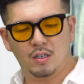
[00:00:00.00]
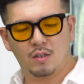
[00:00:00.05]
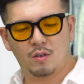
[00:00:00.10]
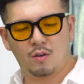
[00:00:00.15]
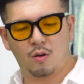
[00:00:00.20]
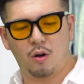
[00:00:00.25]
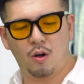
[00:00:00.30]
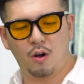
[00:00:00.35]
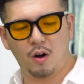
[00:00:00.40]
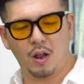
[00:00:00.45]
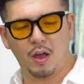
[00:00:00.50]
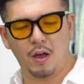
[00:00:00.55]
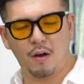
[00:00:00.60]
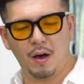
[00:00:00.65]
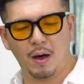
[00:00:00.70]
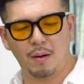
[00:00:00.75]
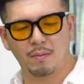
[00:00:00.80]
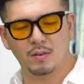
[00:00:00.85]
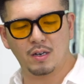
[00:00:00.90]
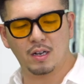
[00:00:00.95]
これ
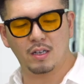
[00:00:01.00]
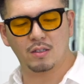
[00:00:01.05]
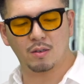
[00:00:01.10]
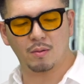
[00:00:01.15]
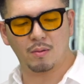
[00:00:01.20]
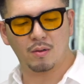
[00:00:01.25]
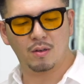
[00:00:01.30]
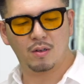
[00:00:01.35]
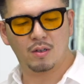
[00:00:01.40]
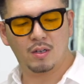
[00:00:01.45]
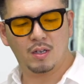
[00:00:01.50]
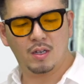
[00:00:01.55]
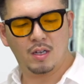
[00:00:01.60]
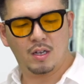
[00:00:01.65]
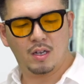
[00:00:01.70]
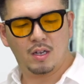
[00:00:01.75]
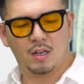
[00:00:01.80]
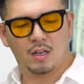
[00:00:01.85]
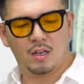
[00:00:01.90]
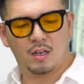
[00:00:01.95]
は危ないぞ
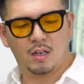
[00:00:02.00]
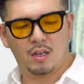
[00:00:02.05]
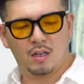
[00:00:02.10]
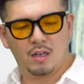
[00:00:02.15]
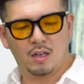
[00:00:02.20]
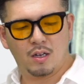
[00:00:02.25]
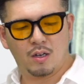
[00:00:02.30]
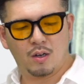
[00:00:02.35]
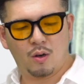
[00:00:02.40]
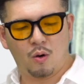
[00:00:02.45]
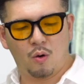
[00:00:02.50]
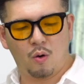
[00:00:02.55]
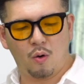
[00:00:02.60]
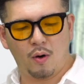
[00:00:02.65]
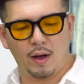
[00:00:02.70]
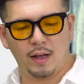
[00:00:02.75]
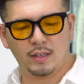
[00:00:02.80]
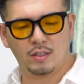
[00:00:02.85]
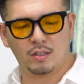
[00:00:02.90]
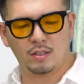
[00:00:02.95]

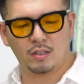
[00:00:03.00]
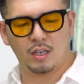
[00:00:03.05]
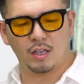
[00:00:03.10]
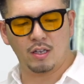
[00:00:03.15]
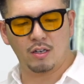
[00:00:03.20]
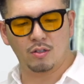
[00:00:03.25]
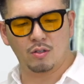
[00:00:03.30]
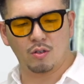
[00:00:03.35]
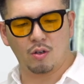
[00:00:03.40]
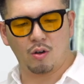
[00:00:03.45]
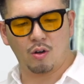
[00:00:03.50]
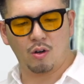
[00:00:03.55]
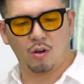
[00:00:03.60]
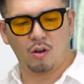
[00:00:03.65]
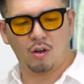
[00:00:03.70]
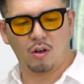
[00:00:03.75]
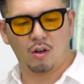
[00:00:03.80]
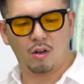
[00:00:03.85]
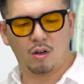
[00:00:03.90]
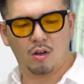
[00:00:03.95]
怖すぎるぞ
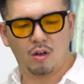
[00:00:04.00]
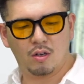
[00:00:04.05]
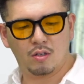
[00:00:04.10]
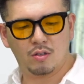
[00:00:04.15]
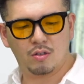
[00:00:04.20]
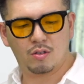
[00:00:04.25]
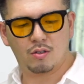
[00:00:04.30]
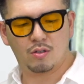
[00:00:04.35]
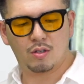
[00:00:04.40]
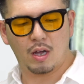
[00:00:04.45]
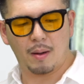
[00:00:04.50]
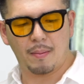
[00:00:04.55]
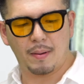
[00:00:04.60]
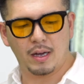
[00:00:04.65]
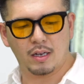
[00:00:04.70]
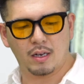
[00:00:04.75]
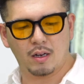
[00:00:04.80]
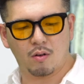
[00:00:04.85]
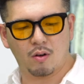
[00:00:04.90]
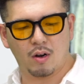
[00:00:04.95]
ちょっとや
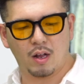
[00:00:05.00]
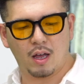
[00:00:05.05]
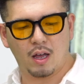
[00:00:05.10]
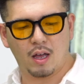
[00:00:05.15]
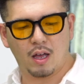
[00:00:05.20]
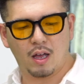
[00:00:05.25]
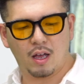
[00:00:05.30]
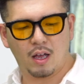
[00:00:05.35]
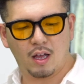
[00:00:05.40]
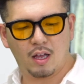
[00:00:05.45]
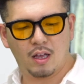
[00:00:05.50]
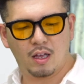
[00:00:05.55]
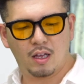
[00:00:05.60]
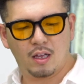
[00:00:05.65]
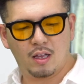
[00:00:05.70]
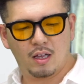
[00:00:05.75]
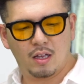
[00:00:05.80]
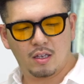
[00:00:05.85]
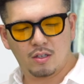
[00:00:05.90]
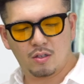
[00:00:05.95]
ばいなこれ
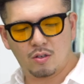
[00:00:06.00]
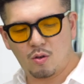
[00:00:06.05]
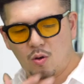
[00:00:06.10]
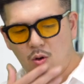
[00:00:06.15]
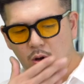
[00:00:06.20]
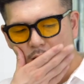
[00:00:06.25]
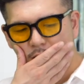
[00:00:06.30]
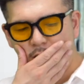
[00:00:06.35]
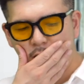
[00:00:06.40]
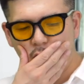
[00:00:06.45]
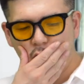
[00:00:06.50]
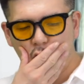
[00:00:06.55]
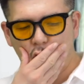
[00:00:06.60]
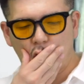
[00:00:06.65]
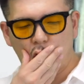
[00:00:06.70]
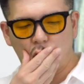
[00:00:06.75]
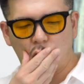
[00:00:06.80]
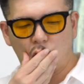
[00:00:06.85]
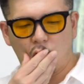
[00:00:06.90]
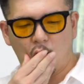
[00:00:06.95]
怖いんですけ
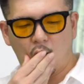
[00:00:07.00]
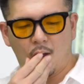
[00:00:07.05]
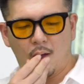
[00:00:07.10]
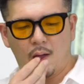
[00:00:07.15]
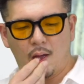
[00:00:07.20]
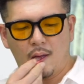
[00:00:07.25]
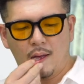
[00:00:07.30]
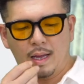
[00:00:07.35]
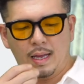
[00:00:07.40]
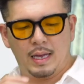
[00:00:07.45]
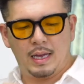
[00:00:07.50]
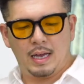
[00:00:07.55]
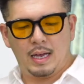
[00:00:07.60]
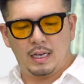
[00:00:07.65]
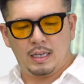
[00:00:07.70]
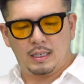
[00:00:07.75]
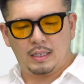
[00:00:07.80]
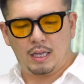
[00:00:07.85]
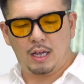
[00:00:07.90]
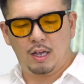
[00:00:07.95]
どこれ
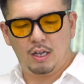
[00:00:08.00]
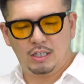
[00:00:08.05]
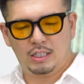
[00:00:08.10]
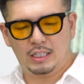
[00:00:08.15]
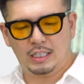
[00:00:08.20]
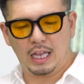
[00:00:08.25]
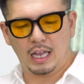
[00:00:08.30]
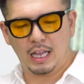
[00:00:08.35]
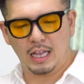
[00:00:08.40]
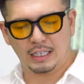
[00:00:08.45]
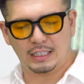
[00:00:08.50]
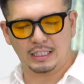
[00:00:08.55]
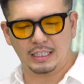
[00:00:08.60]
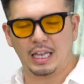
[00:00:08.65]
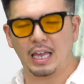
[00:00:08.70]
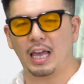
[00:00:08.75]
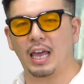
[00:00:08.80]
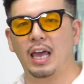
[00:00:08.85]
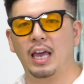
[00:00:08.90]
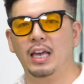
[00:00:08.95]
そしてです
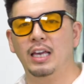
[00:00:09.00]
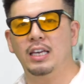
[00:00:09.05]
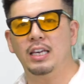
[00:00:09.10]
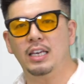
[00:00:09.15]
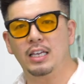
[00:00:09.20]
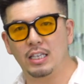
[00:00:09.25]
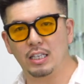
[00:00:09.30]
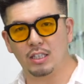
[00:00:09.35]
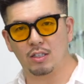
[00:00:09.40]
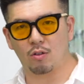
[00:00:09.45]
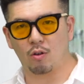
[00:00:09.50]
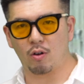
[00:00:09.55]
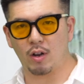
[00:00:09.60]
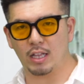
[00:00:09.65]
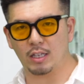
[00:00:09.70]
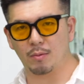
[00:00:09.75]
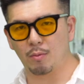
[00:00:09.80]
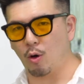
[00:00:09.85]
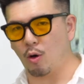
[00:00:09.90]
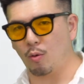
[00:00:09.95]
ねとり
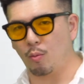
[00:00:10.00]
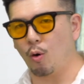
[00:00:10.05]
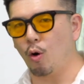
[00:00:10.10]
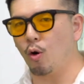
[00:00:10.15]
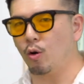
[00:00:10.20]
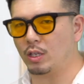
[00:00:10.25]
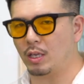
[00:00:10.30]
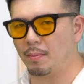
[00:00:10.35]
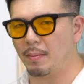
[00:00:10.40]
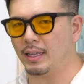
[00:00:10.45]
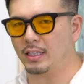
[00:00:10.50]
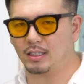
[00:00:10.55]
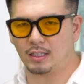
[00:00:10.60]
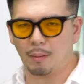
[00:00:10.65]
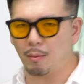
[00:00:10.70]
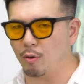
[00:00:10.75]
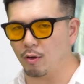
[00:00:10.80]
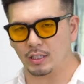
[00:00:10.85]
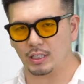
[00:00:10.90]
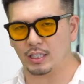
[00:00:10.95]
あえずもうもう決まっ
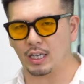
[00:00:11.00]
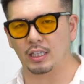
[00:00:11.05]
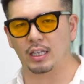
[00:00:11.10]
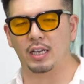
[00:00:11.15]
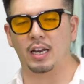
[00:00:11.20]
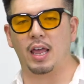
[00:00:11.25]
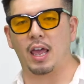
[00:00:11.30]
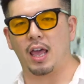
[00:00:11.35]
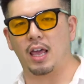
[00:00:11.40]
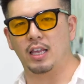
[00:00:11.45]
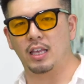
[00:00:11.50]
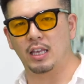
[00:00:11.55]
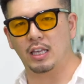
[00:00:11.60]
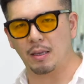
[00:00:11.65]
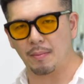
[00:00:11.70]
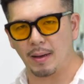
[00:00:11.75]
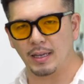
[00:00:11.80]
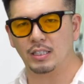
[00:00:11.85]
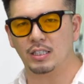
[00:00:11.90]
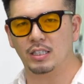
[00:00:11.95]
たもんは仕方ねえい
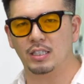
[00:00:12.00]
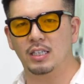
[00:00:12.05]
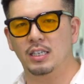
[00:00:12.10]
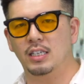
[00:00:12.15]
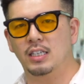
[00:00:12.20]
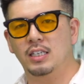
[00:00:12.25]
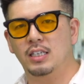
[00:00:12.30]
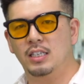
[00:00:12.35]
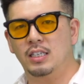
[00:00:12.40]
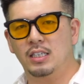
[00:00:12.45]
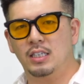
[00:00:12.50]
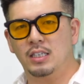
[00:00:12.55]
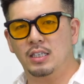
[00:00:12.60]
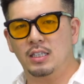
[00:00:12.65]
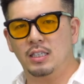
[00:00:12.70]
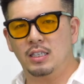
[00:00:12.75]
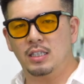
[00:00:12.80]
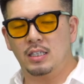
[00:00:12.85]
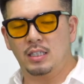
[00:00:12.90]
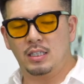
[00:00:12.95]
きます
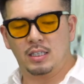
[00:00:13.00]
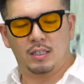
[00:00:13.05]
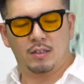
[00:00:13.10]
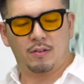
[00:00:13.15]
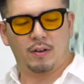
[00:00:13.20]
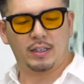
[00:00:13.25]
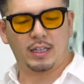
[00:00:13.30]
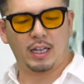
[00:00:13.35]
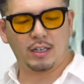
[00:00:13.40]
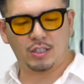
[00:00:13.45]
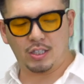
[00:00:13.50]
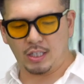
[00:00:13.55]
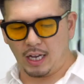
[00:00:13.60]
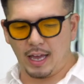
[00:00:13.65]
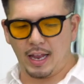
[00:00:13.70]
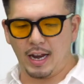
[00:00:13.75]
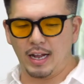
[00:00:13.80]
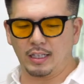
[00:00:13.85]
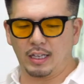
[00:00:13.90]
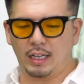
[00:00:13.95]
私が
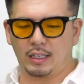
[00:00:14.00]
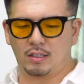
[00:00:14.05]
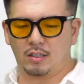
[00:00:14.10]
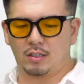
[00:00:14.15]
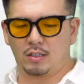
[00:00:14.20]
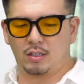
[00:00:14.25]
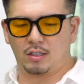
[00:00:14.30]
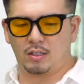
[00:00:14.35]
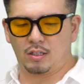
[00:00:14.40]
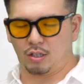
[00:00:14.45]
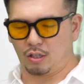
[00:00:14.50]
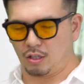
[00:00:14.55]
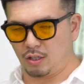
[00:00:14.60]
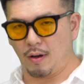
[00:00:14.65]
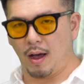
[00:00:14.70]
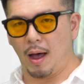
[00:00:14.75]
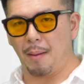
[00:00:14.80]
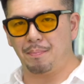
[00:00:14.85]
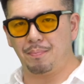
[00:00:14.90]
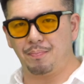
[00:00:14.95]
選んだ数字
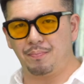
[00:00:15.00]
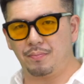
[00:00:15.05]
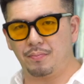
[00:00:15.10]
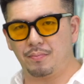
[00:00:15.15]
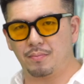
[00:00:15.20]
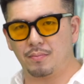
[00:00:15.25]
は